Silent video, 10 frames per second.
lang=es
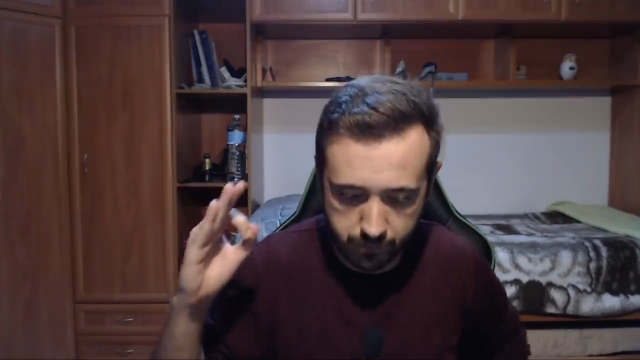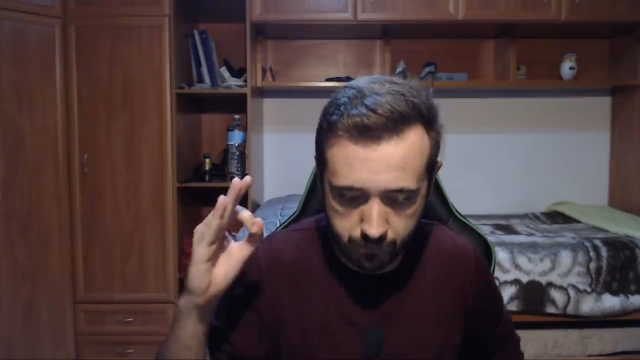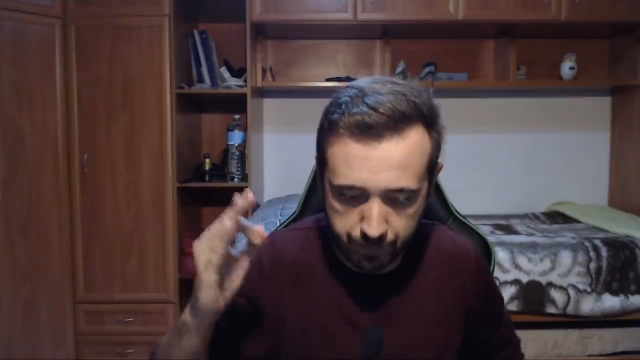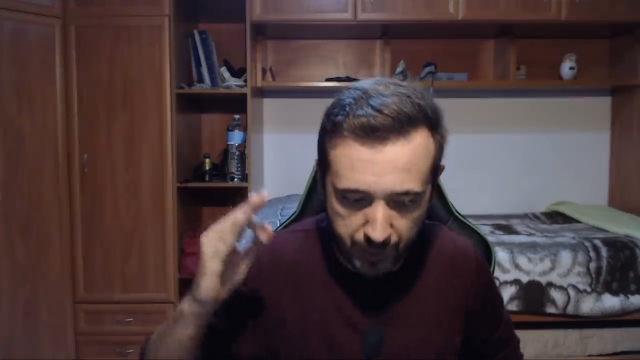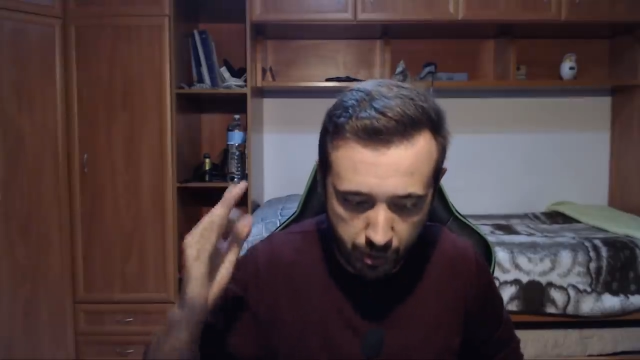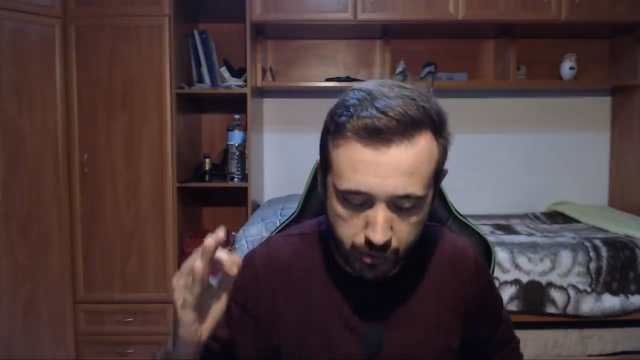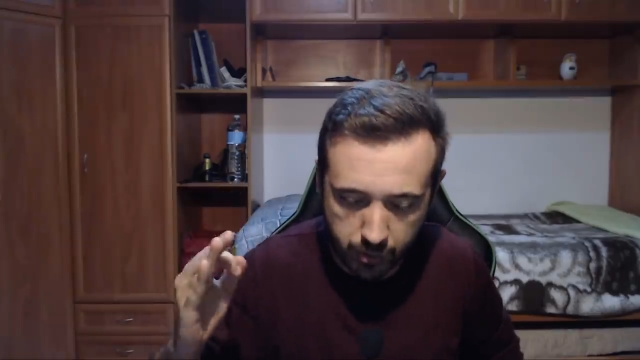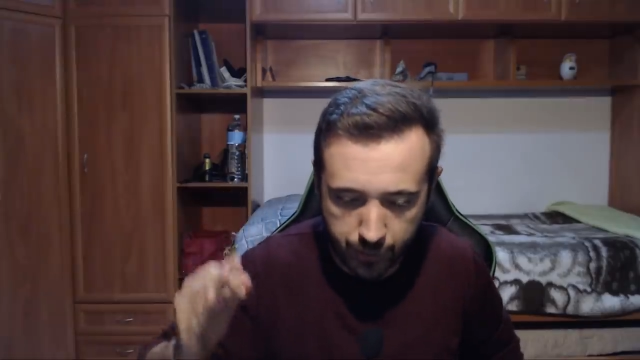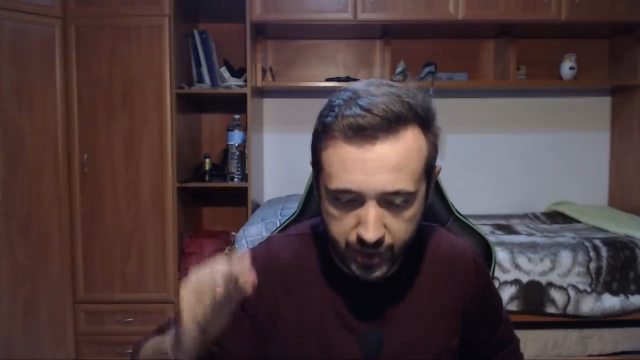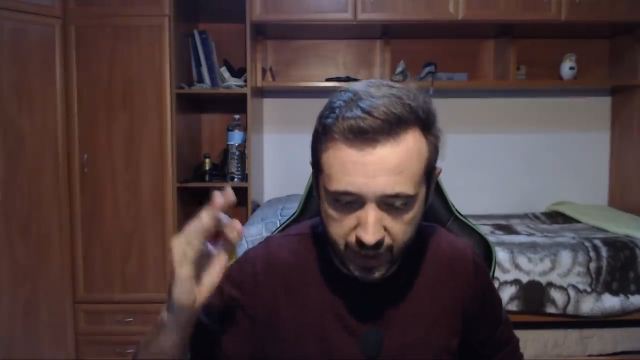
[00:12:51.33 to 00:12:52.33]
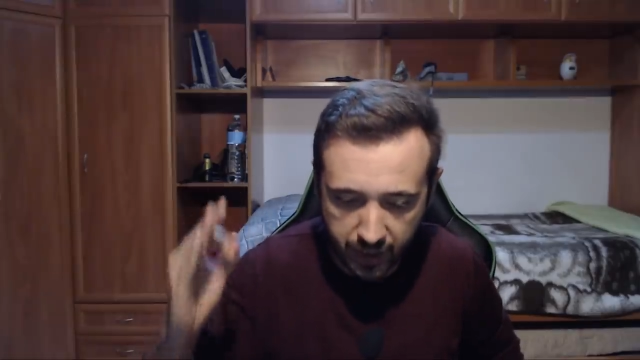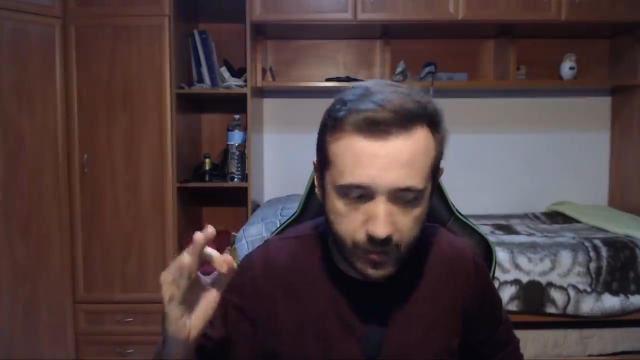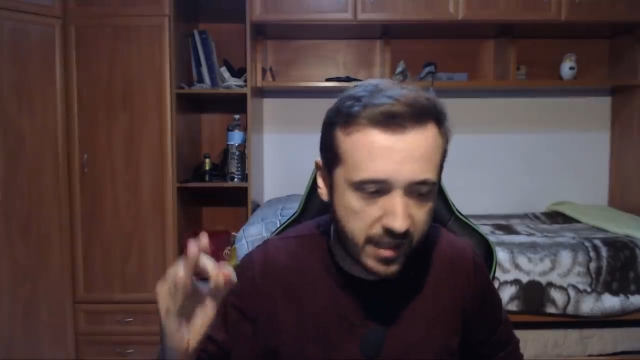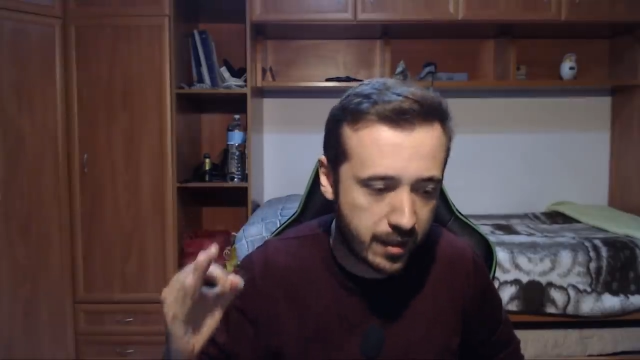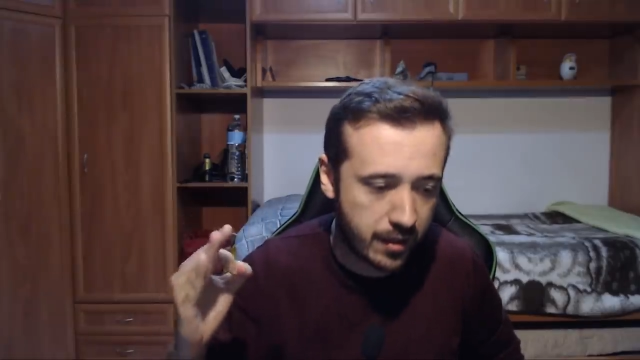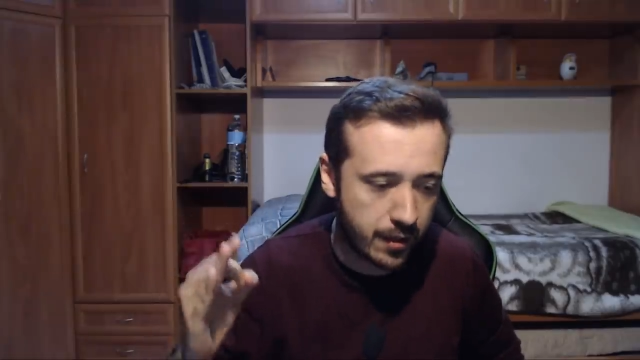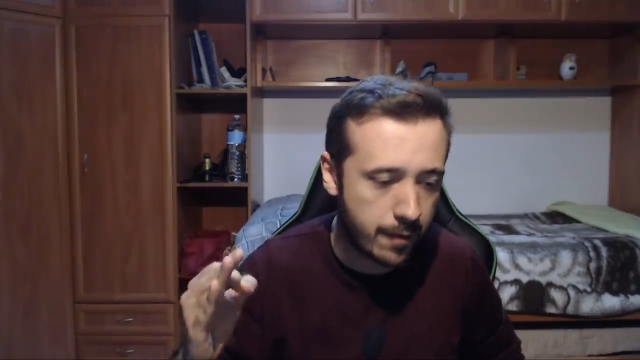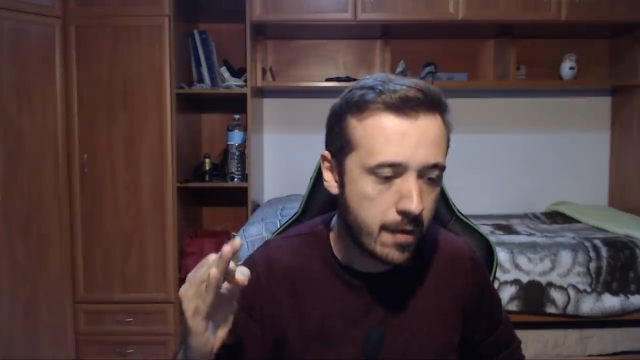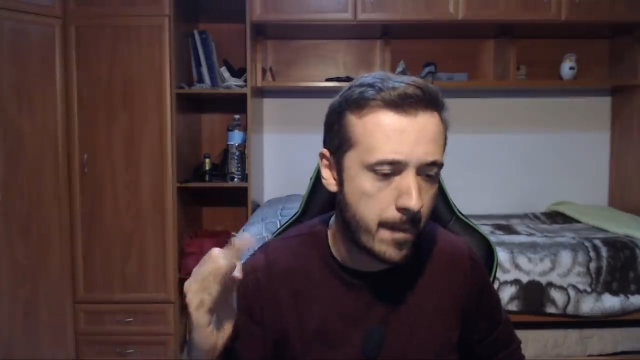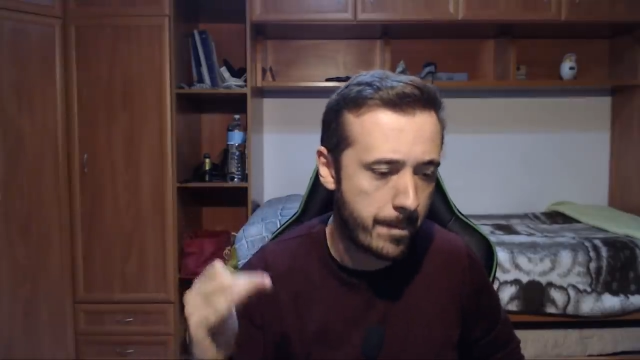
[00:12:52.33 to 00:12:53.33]
un piloto, puede ser Kiviat y decir,
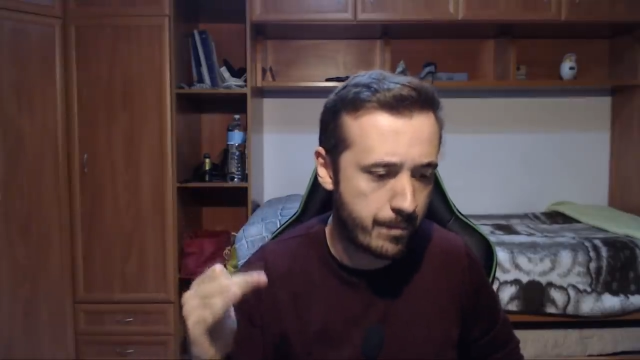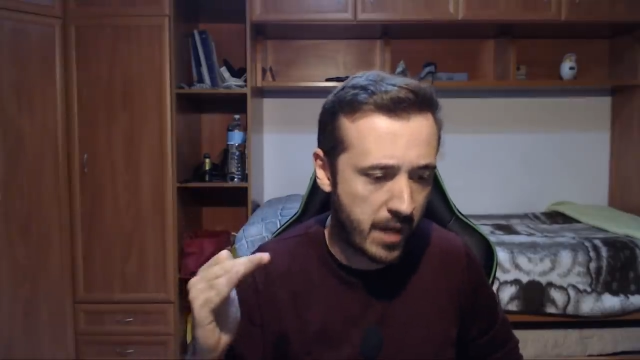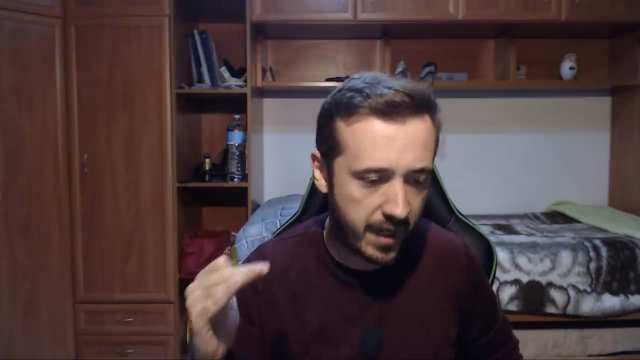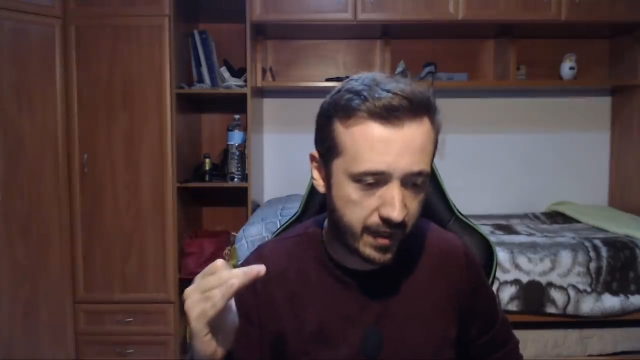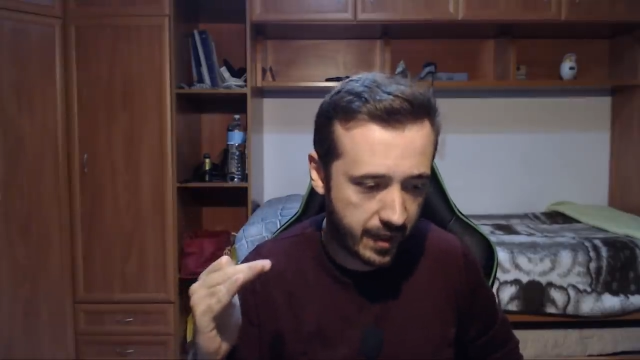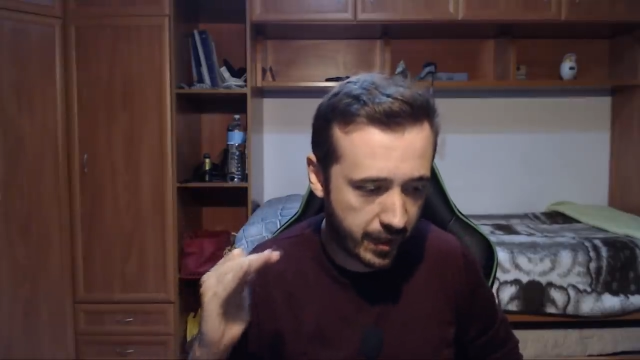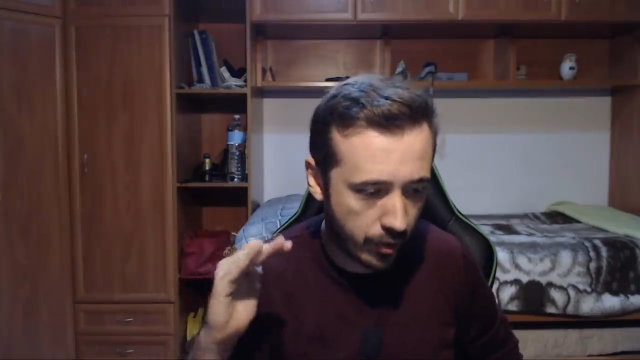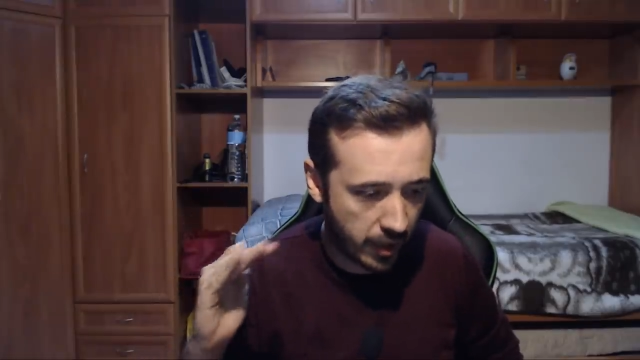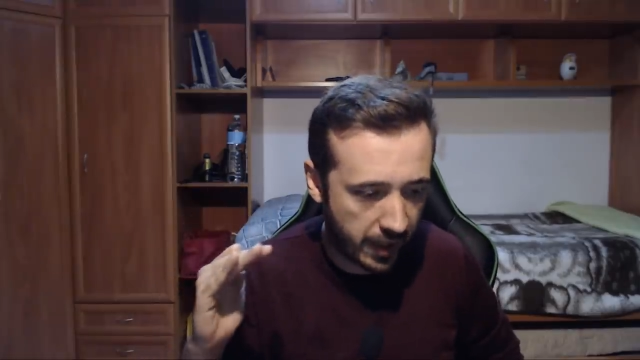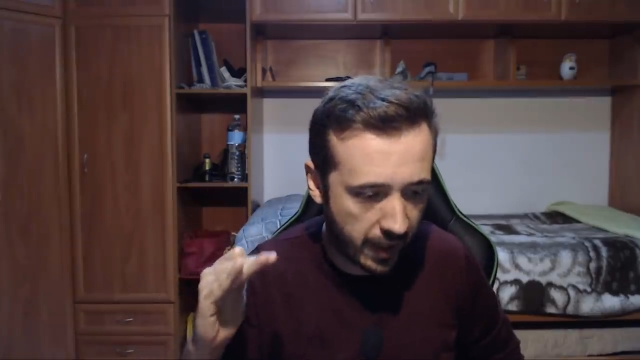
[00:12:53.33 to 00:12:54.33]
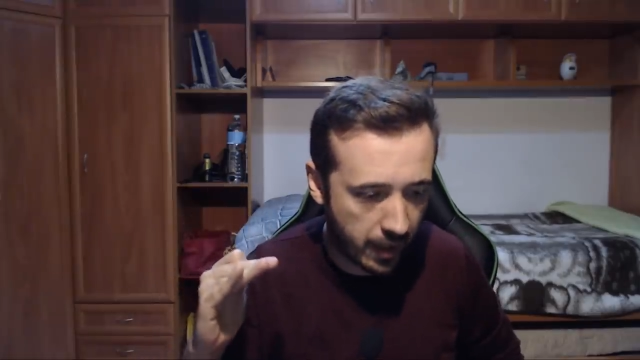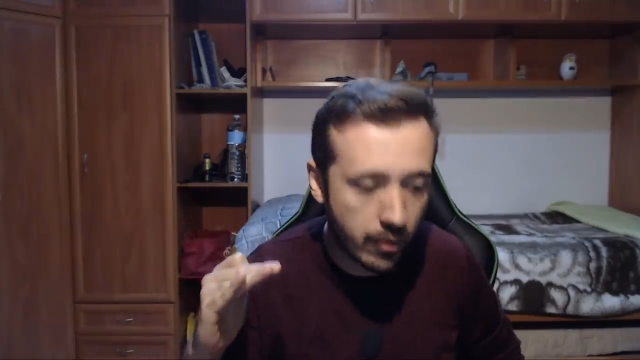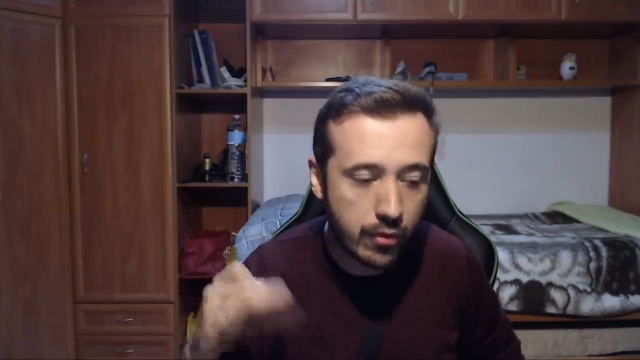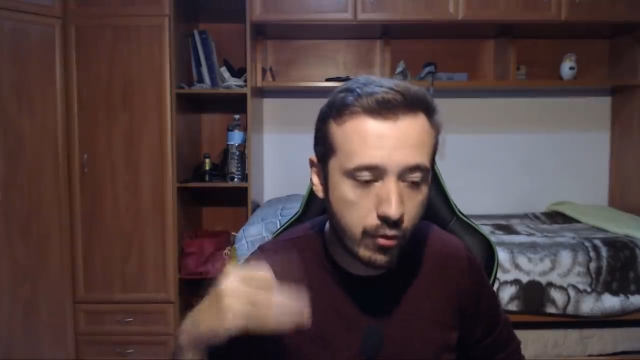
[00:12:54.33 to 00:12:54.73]
Vale, eh, creo que la he cagado.